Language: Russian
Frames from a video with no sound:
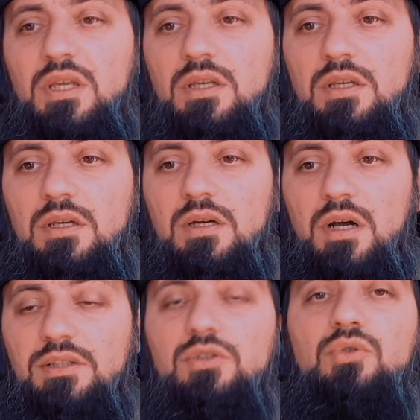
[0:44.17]
и
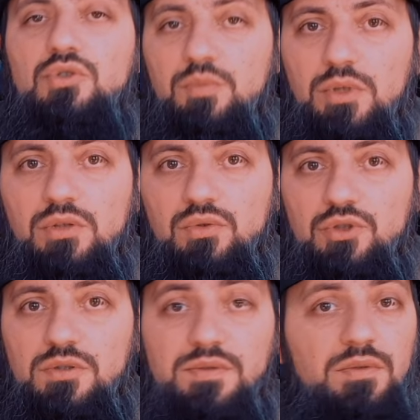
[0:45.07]
они тоже
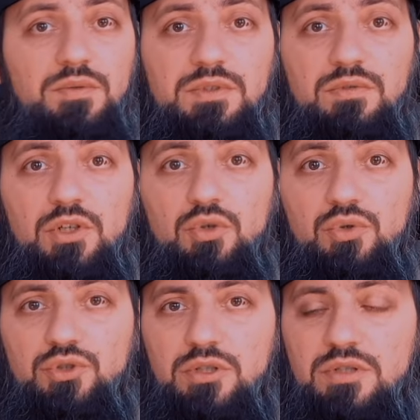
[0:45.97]
получат в свою
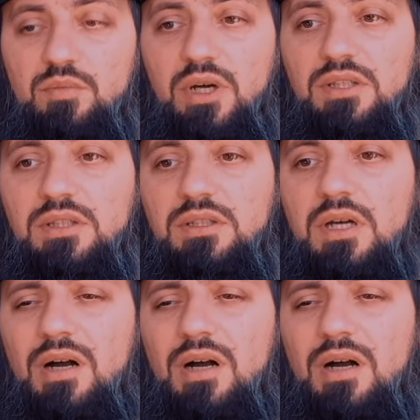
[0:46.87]
очередь монеты,